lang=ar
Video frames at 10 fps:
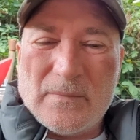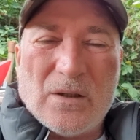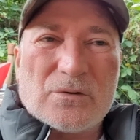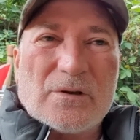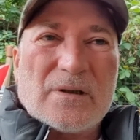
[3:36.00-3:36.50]

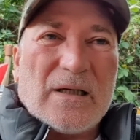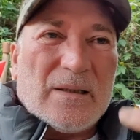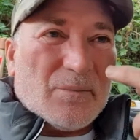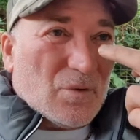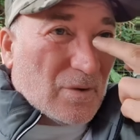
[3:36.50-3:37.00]
هوش
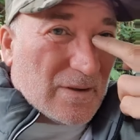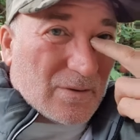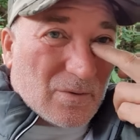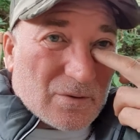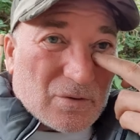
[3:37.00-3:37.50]
نكلم
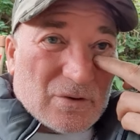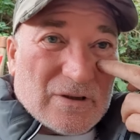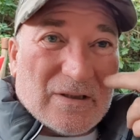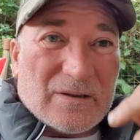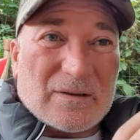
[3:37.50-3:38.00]
الاولاد وهوش
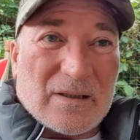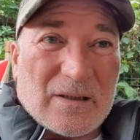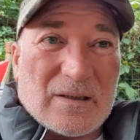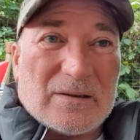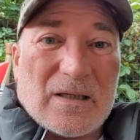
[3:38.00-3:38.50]
نجي
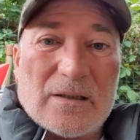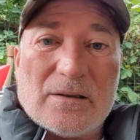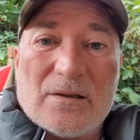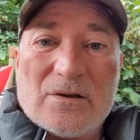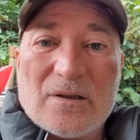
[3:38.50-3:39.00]
دقيقة نتعدى
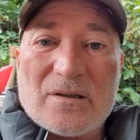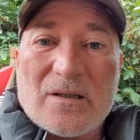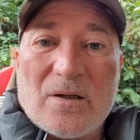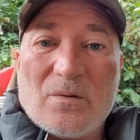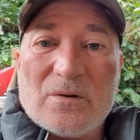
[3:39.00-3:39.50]

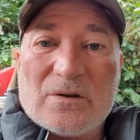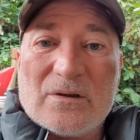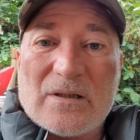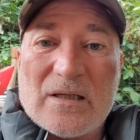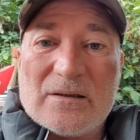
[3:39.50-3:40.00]
الجزاء وهوش
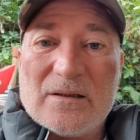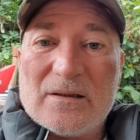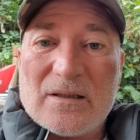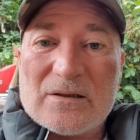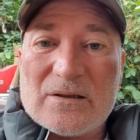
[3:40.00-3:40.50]
نتعدى
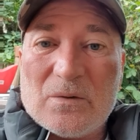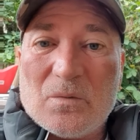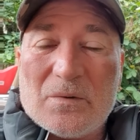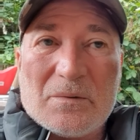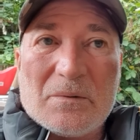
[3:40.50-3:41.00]
ترى
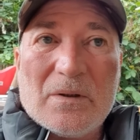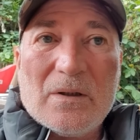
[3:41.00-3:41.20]
شنو